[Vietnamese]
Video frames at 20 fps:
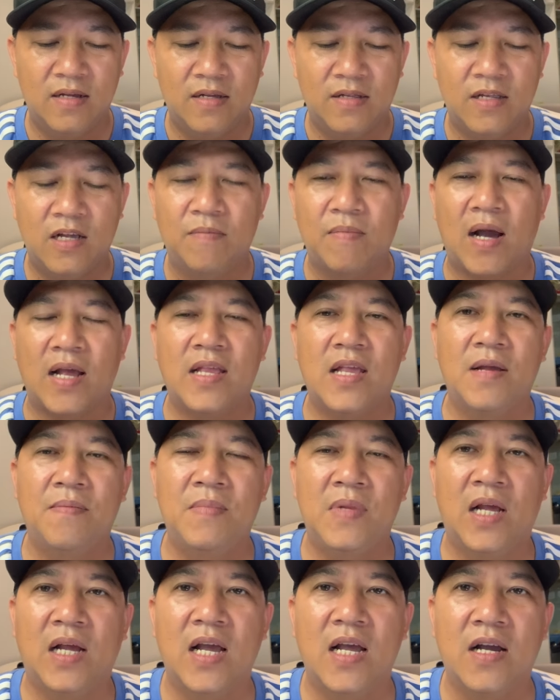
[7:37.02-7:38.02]
nhưng mà
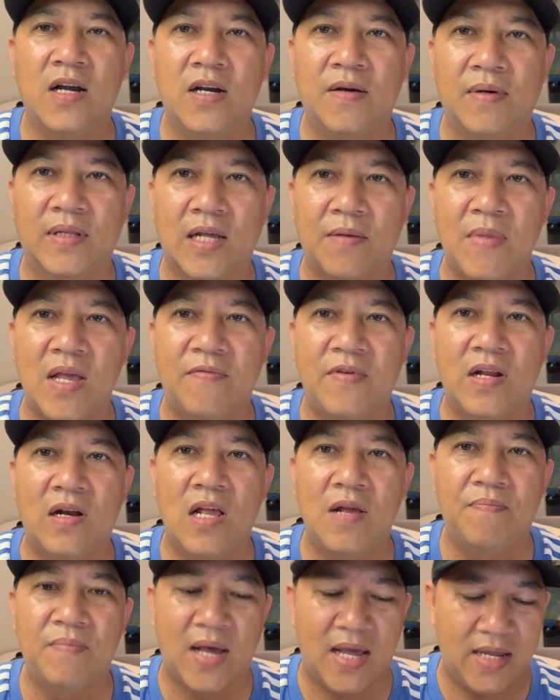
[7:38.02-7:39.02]
những cái người mà ta biết video
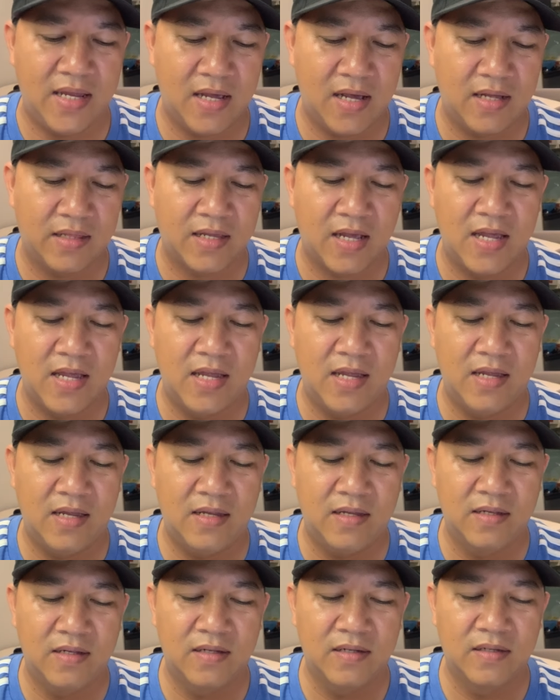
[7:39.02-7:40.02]
clip này á, thì
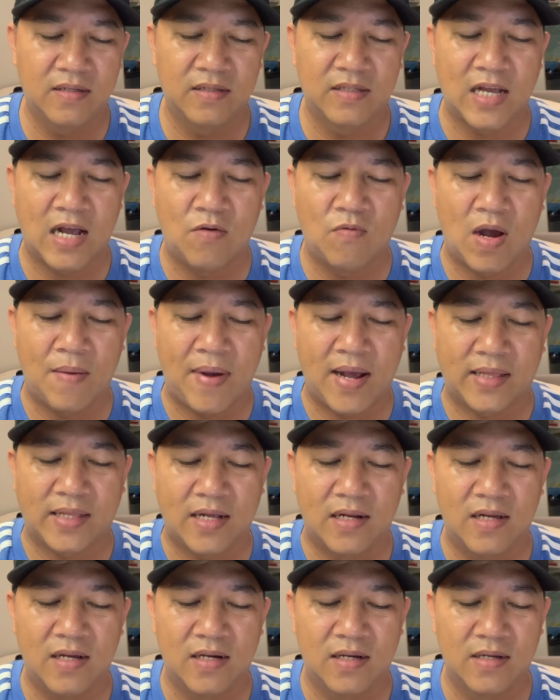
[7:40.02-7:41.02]
sao qua mặt ta
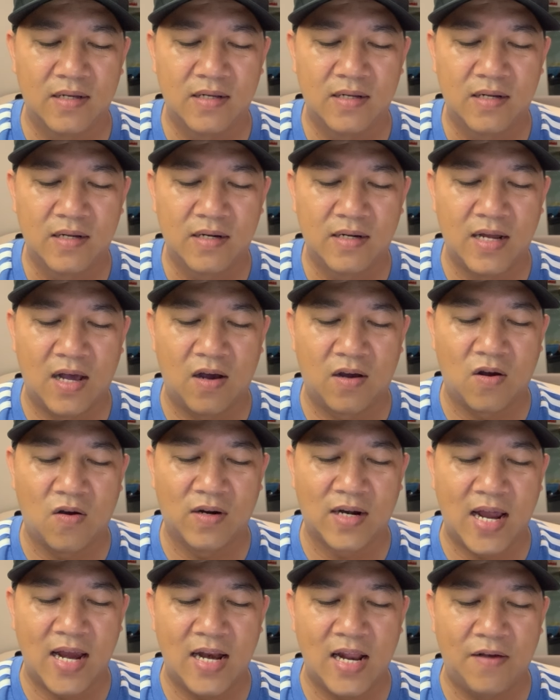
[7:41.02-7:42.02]
được đó còn
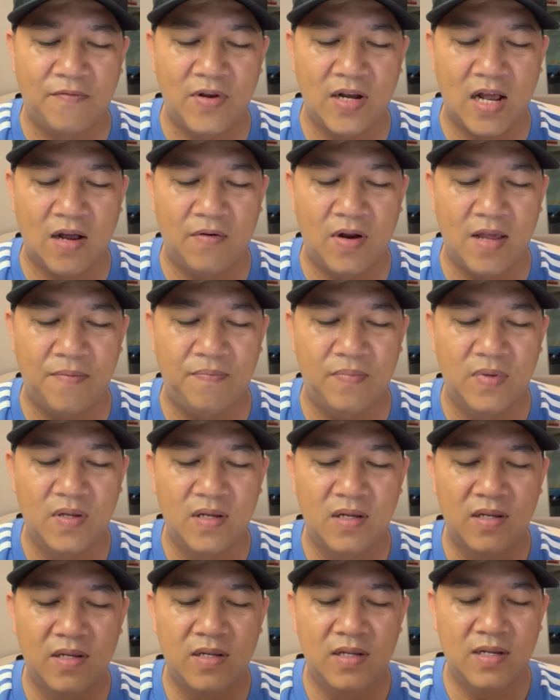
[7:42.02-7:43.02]
đây là video clip
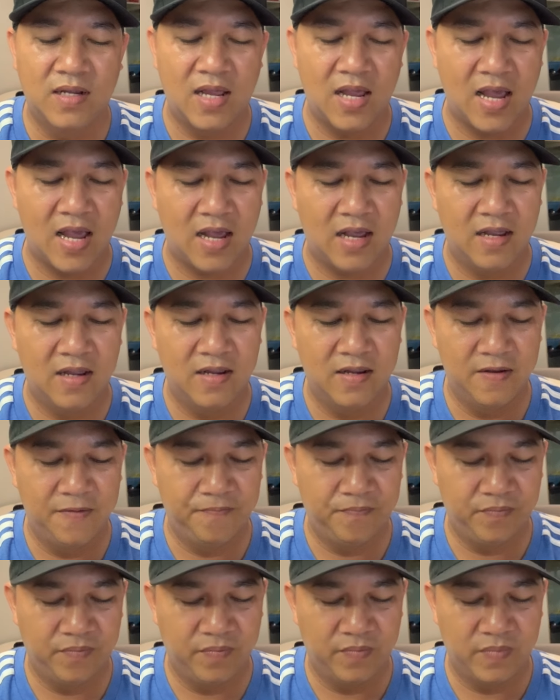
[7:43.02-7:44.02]
ha
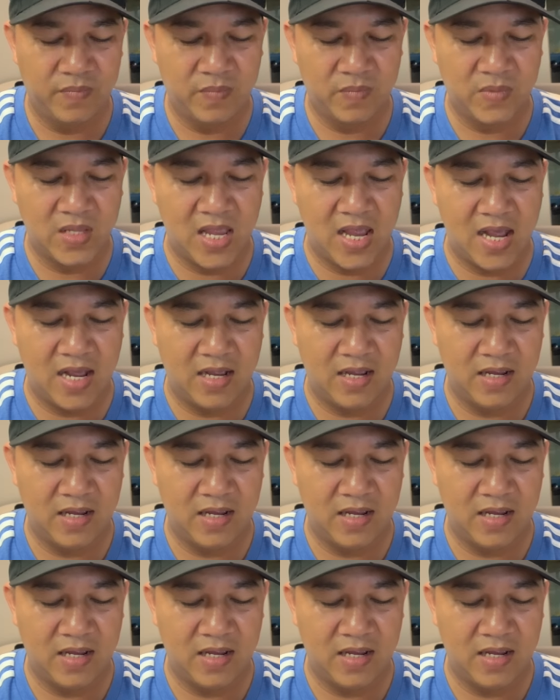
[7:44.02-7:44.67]
nè